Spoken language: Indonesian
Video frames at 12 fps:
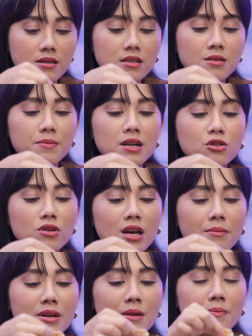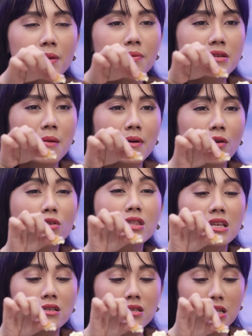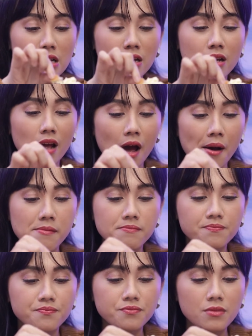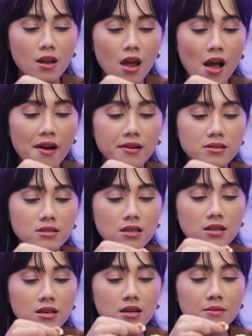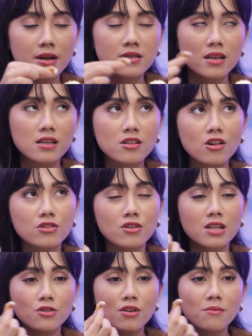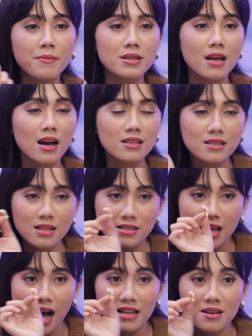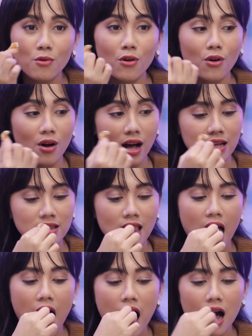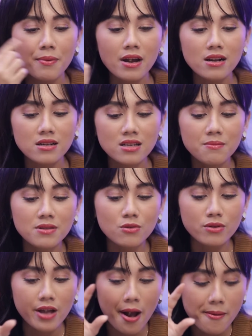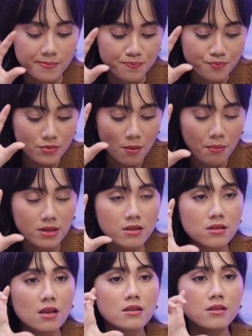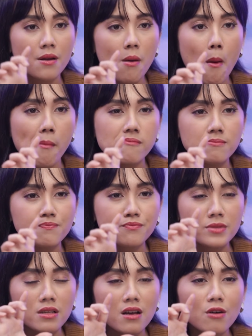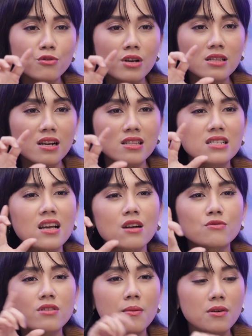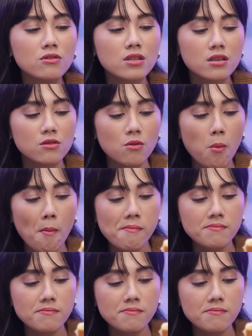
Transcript: dan sebenarnya tuh kayak mirip-mirip sama roti sih ya jadi biasanya kan kalau donat tuh yang membedakan adalah tengahnya bolong kan tapi karena dia bentuknya padat kayak gini jadi aku tuh rada-rada nyaru sama roti gitu